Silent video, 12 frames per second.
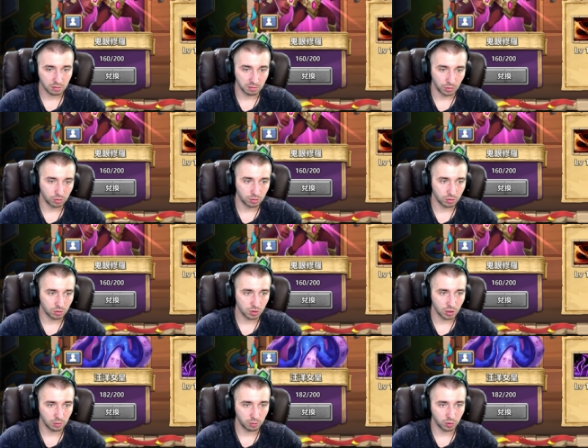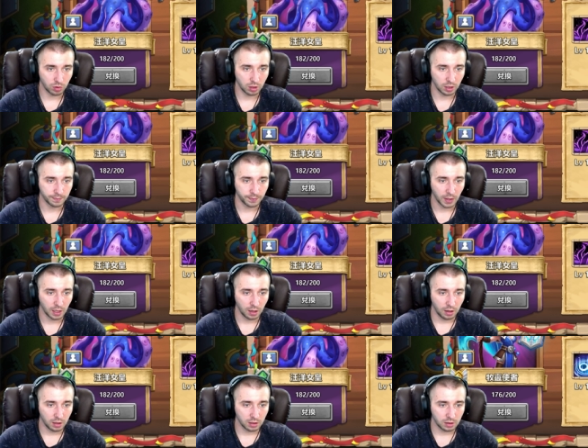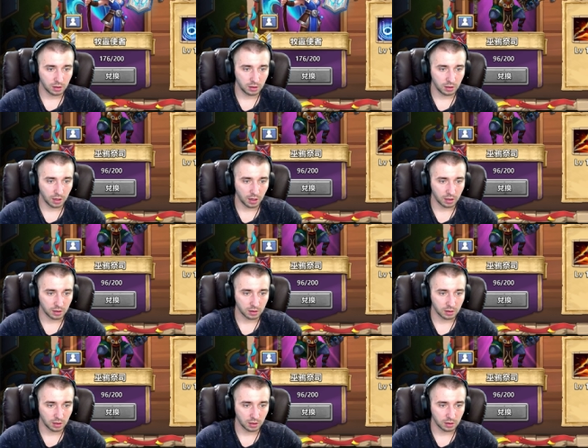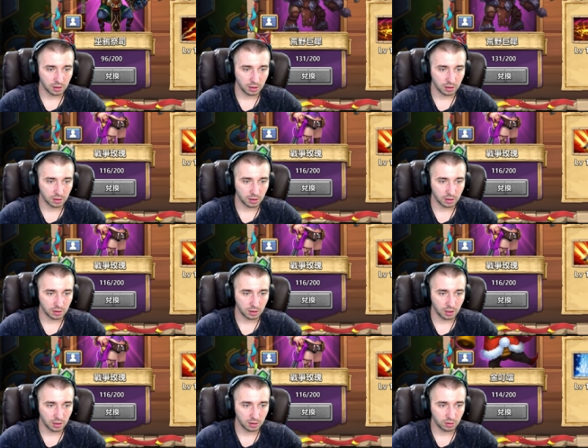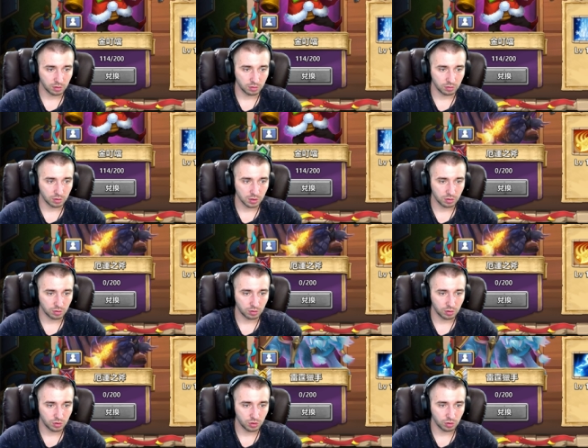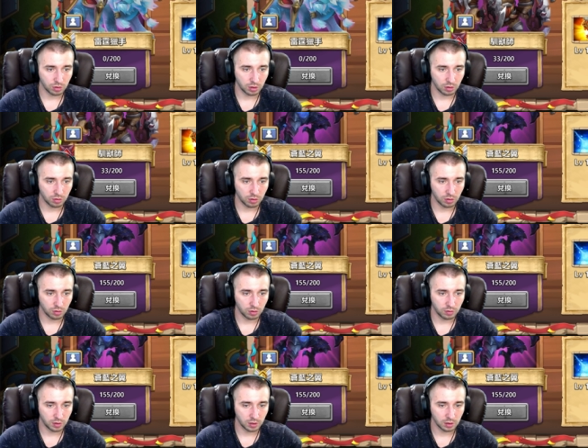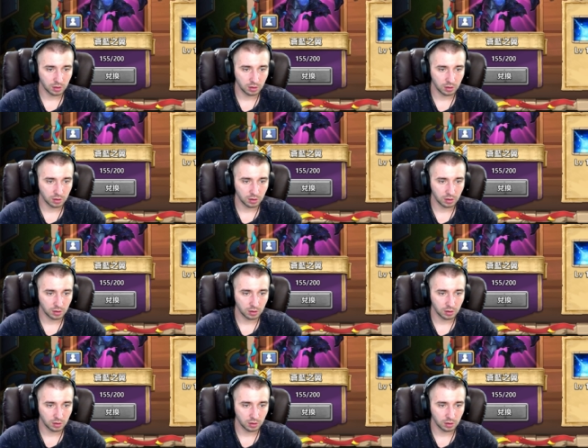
Ну, тоже неплохо. Так, так, так, так, так. Кто у нас тут еще такой новый?